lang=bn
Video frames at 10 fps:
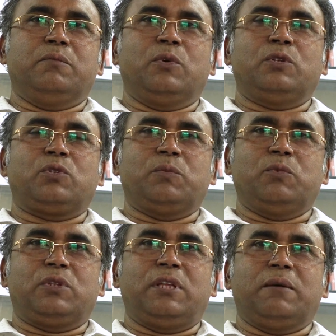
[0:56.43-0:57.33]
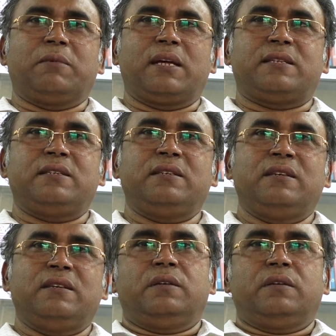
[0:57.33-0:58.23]
মন্ত্র মধ্যে আমরা আছি
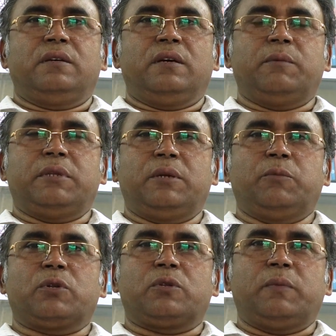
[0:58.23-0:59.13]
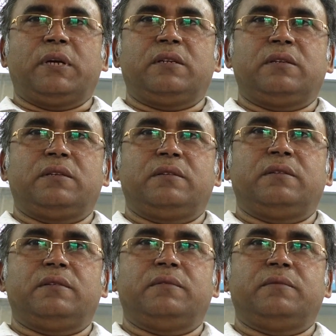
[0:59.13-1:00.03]
আমাদের বর্তমান
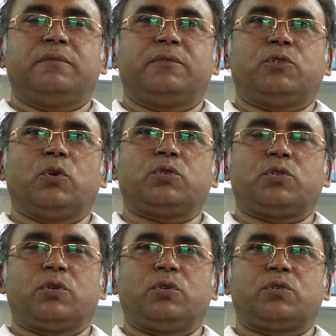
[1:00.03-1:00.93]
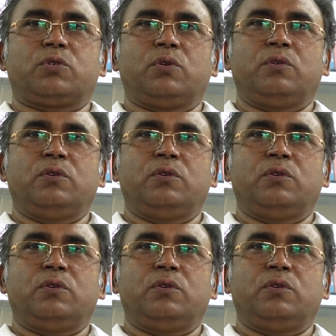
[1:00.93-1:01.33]
সংসদ সদস্য